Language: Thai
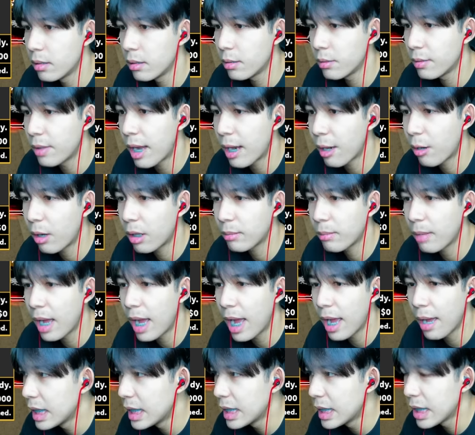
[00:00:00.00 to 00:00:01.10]
ดาก้อนมา
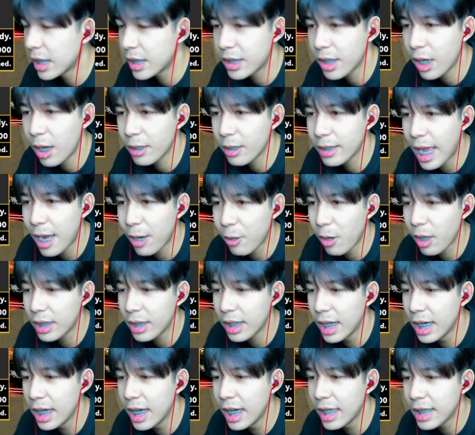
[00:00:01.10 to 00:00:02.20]
ถ้าเจ้าดาก้อน
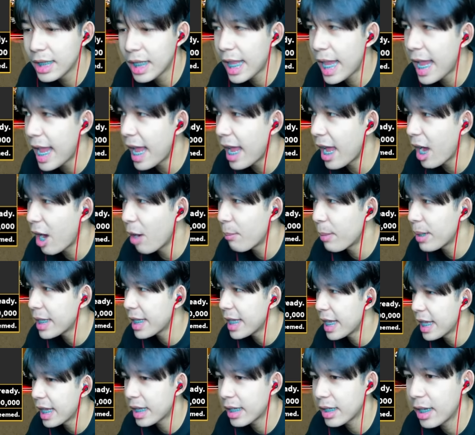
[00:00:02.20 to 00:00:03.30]
นั่นแหละเอามาอี
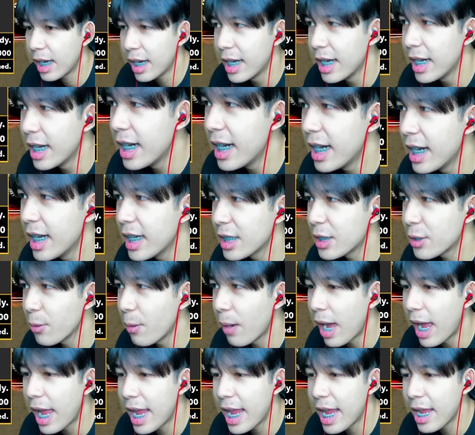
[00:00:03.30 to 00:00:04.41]
กสว
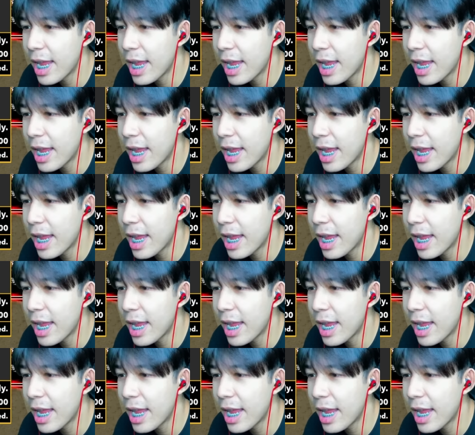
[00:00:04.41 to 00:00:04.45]
ย